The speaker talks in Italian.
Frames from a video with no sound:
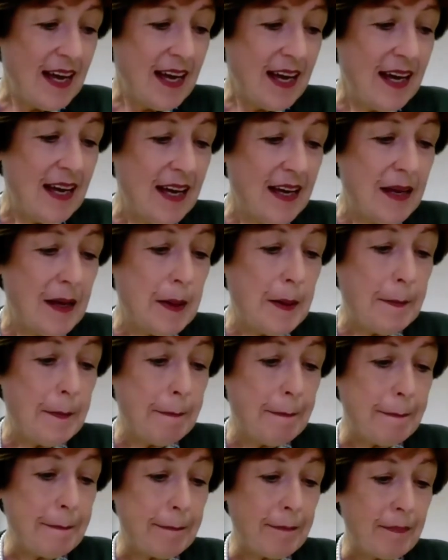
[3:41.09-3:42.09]

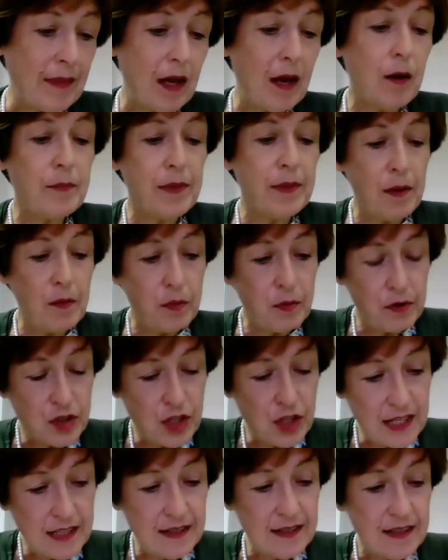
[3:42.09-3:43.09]
Ehm, abbiamo
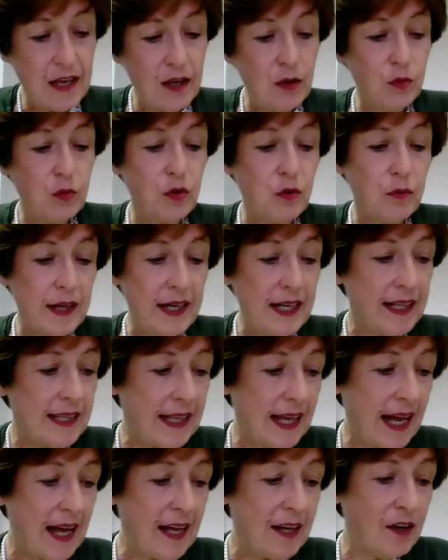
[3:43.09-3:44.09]
progetti di aiuto
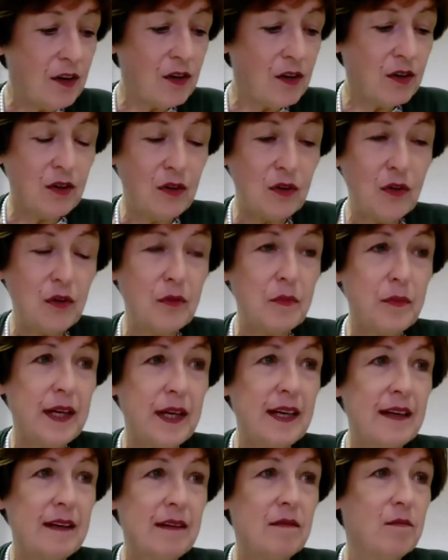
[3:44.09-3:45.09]
umanitario
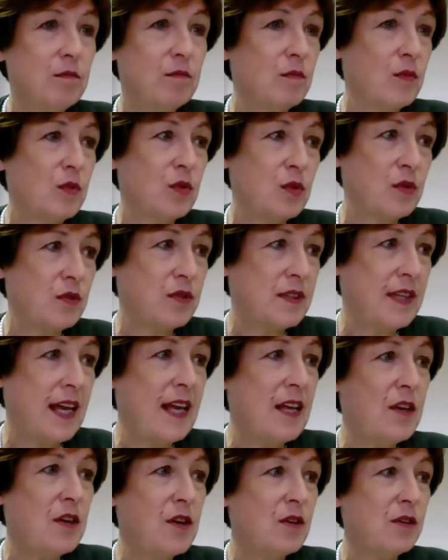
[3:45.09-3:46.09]
come un mm,
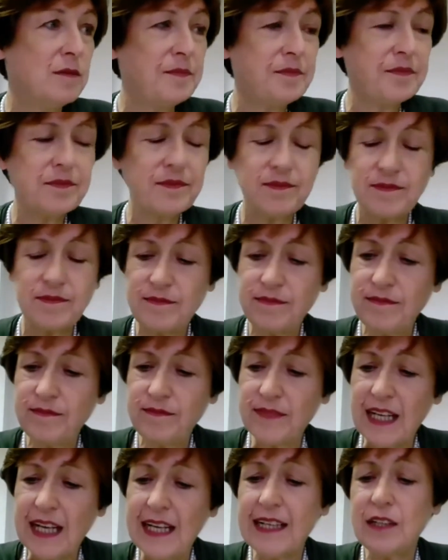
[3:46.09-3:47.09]
sostegno
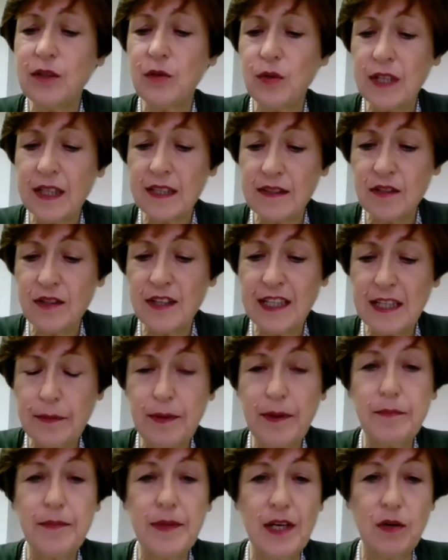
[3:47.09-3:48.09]
all'educazione dei
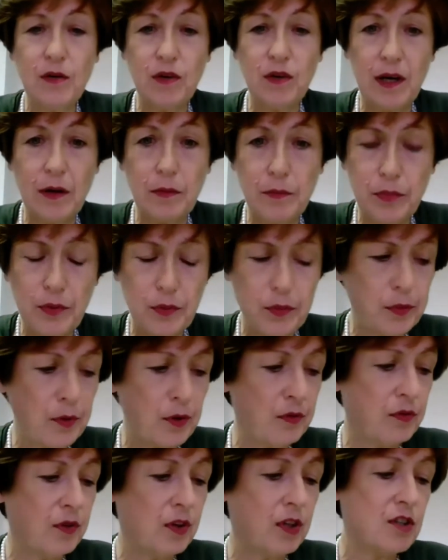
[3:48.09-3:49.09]
bambini in un campo
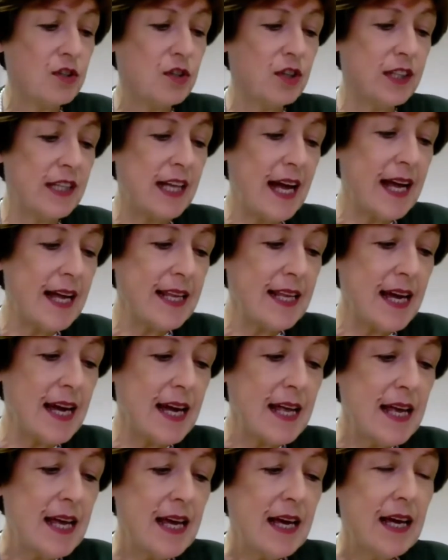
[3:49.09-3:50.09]
profughi in Giordania.
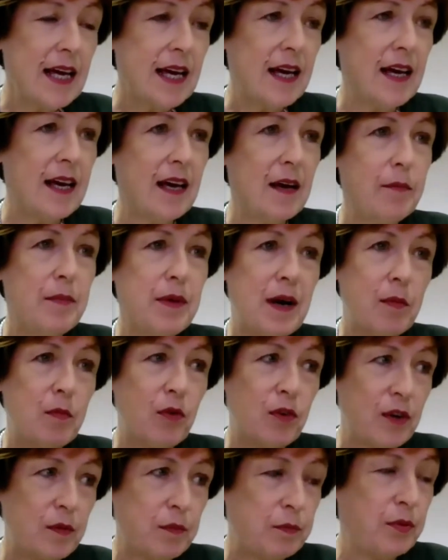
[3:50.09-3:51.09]
Eh,
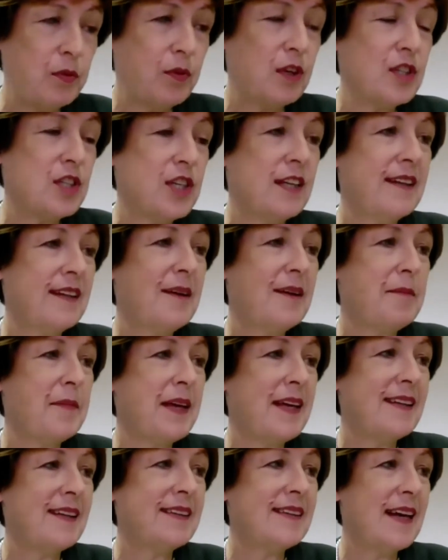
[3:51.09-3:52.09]
abbiamo re più
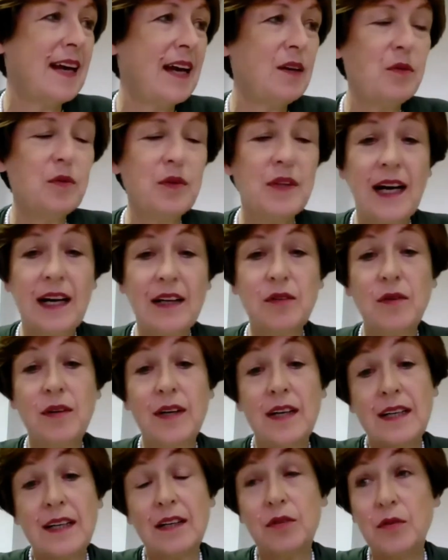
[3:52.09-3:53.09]
recentemente aiutato
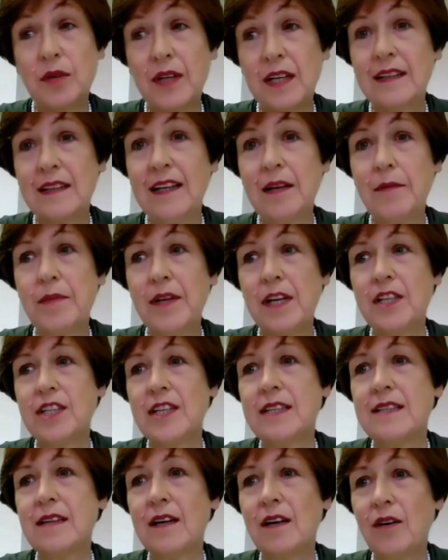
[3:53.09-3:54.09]
anche durante
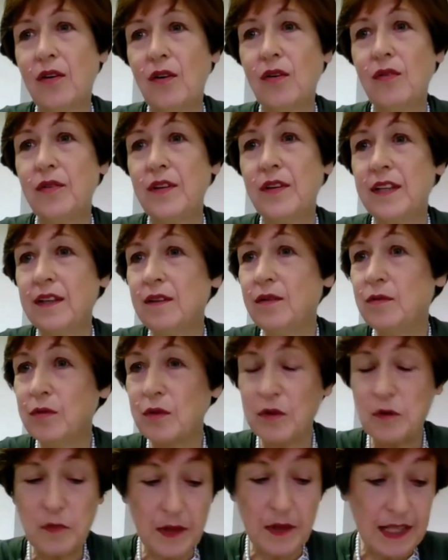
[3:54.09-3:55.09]
l'emergenza Covid un
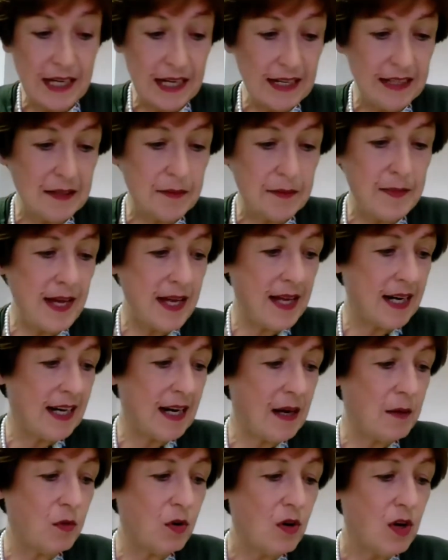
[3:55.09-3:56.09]
ospedale di
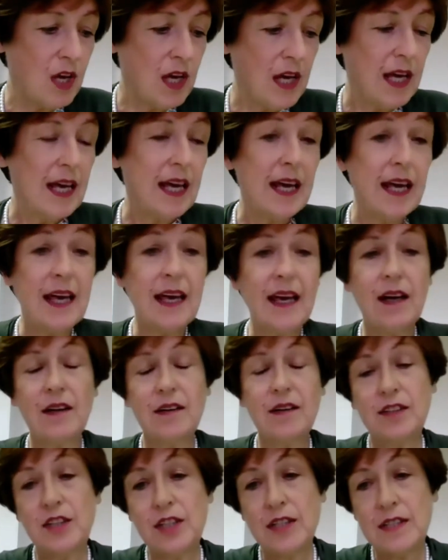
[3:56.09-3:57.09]
Bergamo e
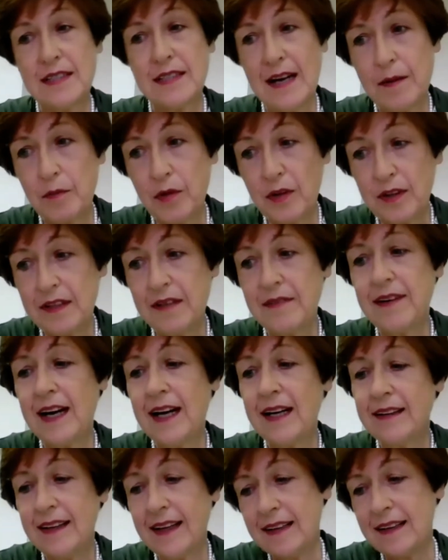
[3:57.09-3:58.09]
eh, ci stiamo
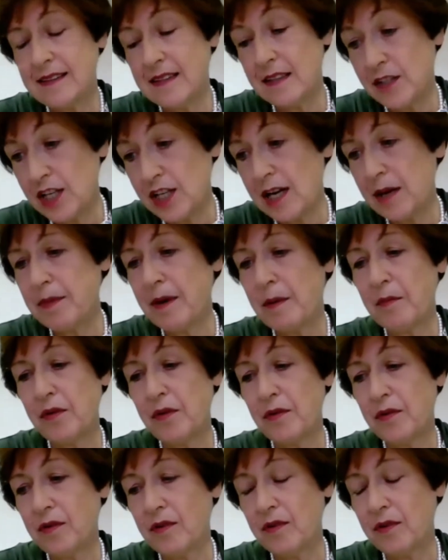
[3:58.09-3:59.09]
attivate, anzi già
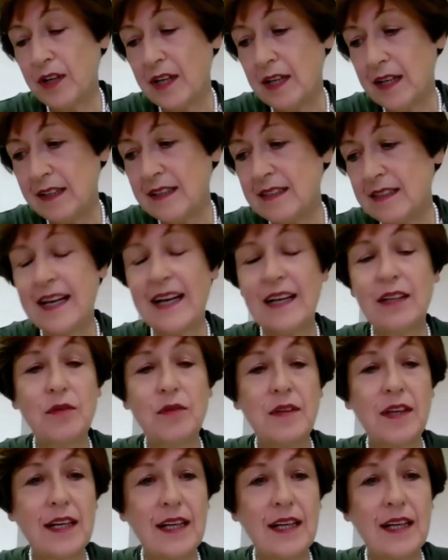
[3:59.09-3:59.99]
abbiamo organizzato una